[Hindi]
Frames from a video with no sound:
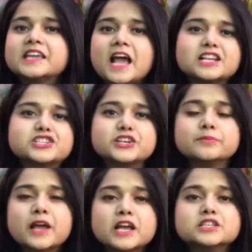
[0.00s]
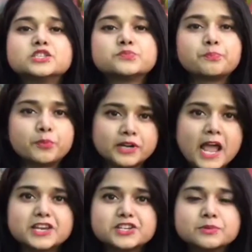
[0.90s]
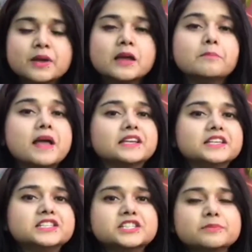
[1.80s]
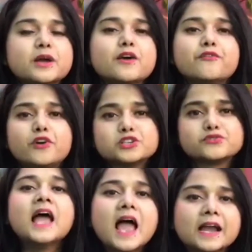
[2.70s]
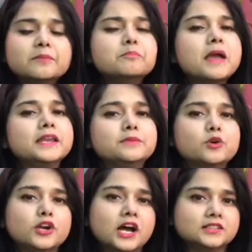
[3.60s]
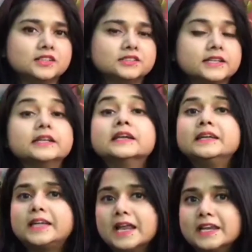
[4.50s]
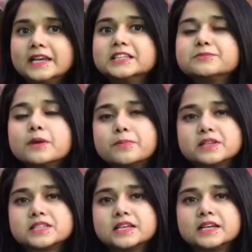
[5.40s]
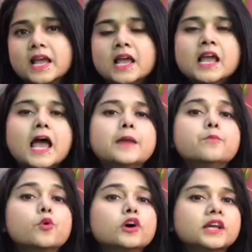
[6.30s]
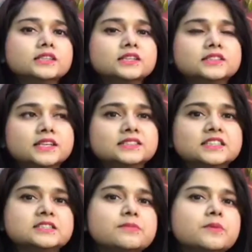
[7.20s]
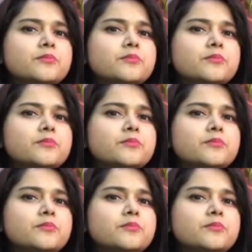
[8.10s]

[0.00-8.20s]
कैल्शियम है पोटेशियम है मैग्नीशियम है फॉस्फो एंड मैनी मोर अदर थिंग्स टेनिन इसमें प्रेजेंट है एंड मोर अदर थिंग्स इसमें